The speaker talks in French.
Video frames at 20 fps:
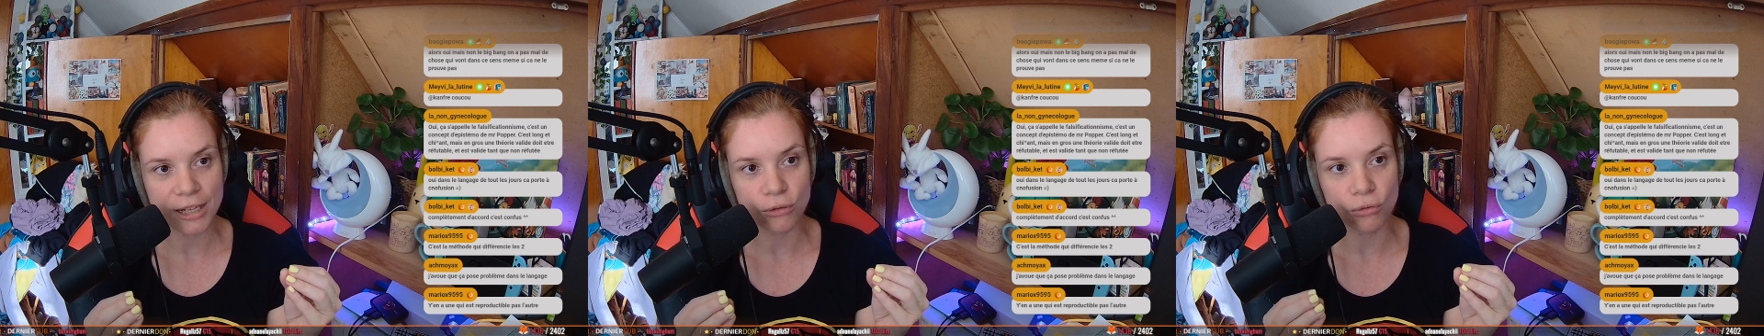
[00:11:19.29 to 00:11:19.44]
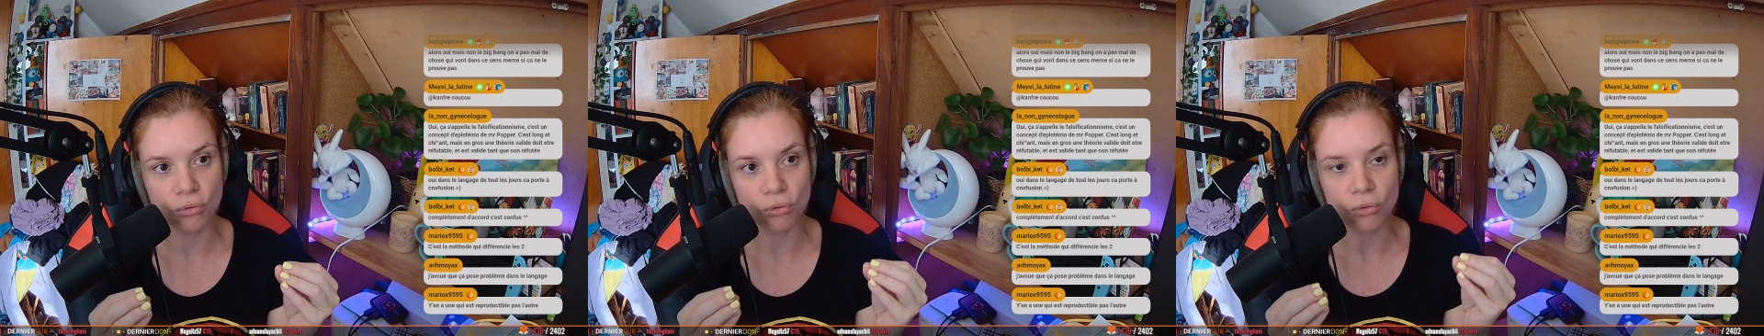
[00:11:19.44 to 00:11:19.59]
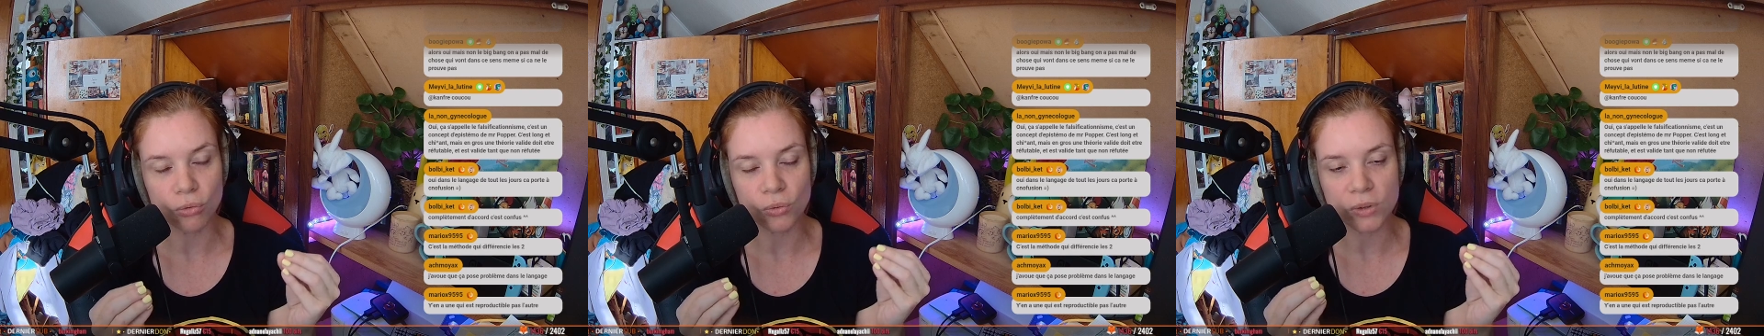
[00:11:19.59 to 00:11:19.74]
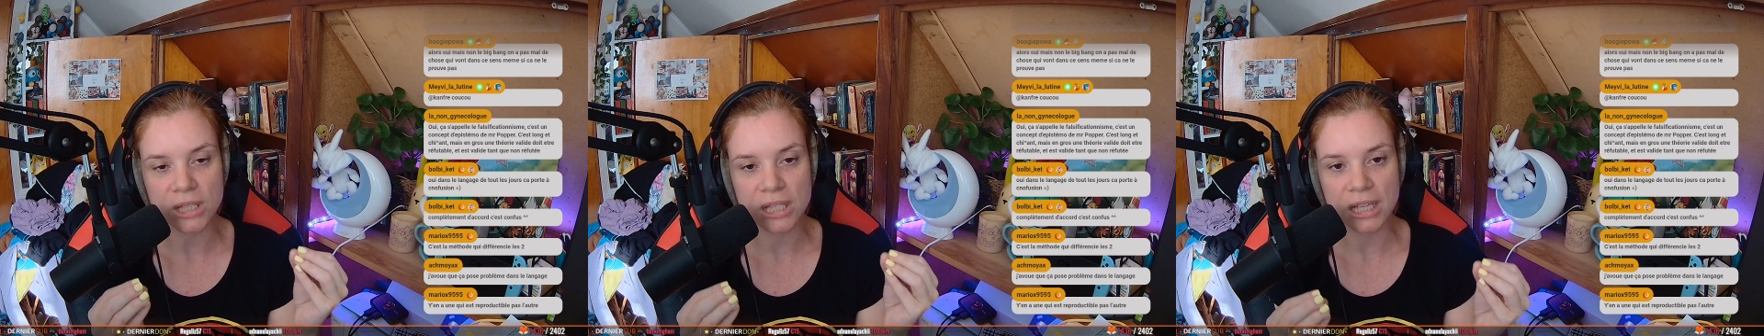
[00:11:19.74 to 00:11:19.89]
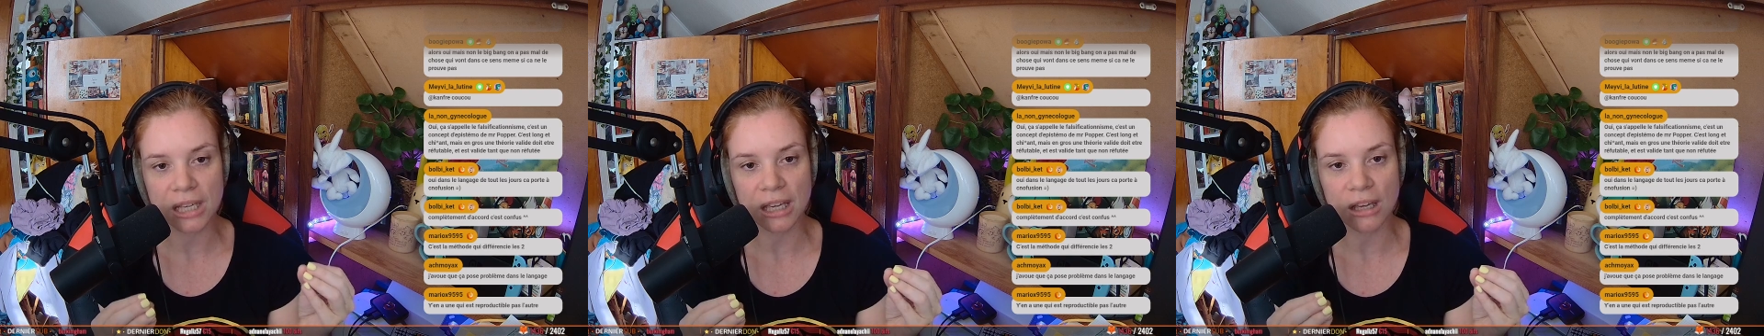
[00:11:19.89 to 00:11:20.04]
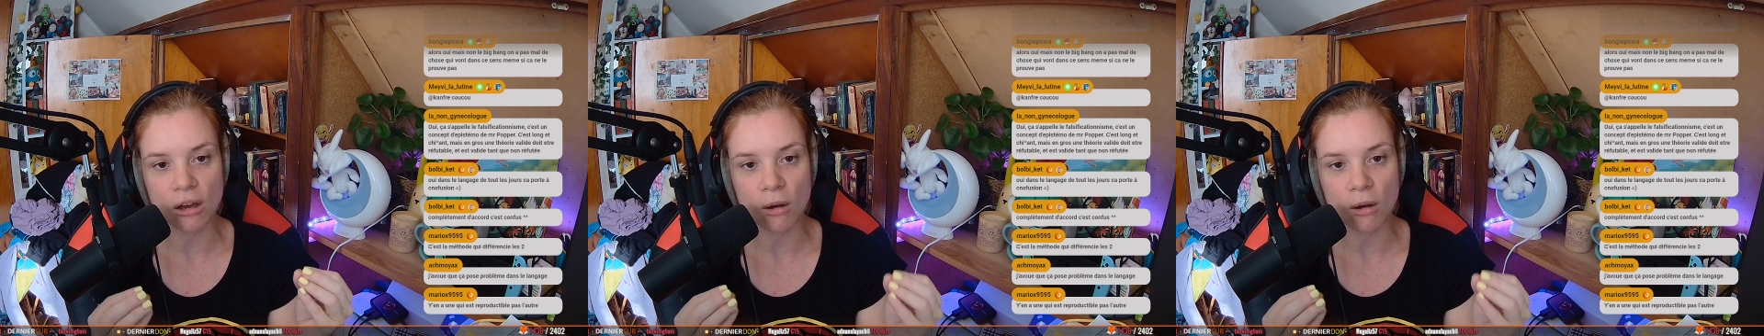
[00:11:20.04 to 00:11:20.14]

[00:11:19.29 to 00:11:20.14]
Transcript: est donc considérée